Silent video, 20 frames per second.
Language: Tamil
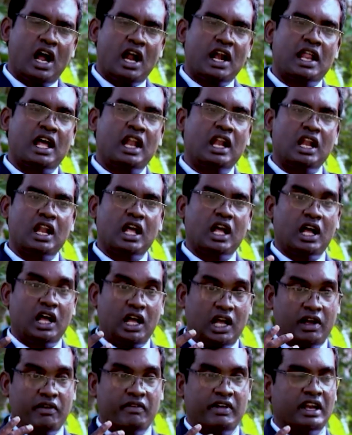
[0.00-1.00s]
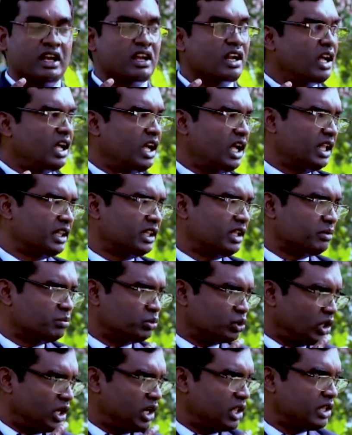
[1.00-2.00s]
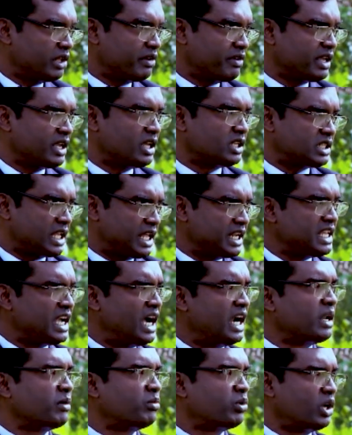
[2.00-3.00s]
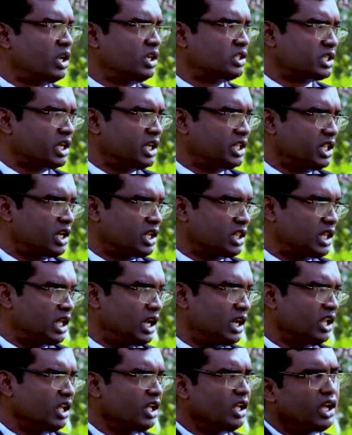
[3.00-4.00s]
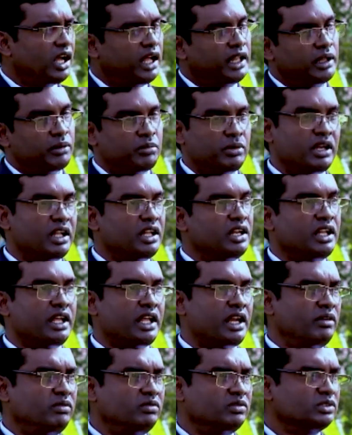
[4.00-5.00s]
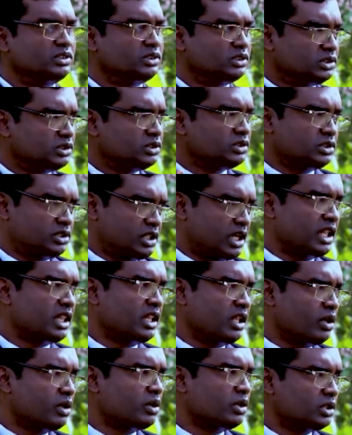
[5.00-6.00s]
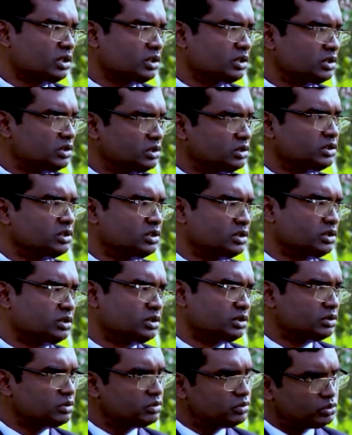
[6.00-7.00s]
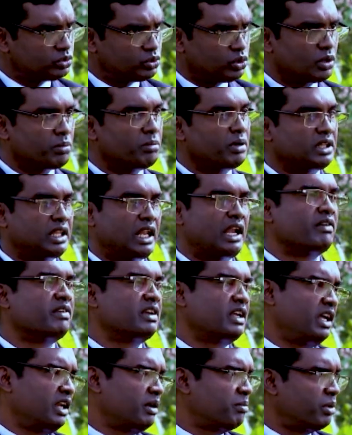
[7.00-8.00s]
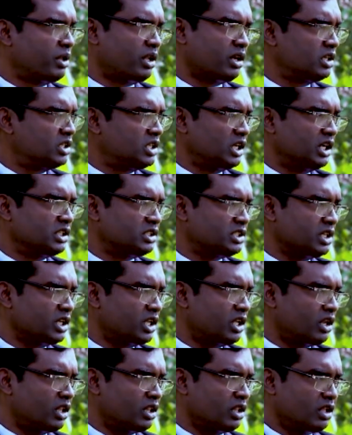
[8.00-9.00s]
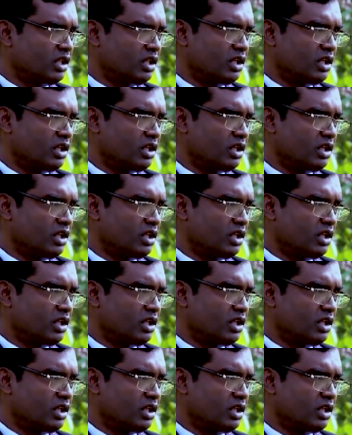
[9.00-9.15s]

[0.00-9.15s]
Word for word: ஆனால் அவர் அந்த முதலுதவியை சரியான முறையில் செய்திருந்தால் அந்த பிள்ளை இந்நேரம் சிறந்த ஒரு குடும்ப தலைவியாக இருப்பதற்கு சான்ஸ் இருக்கிறார்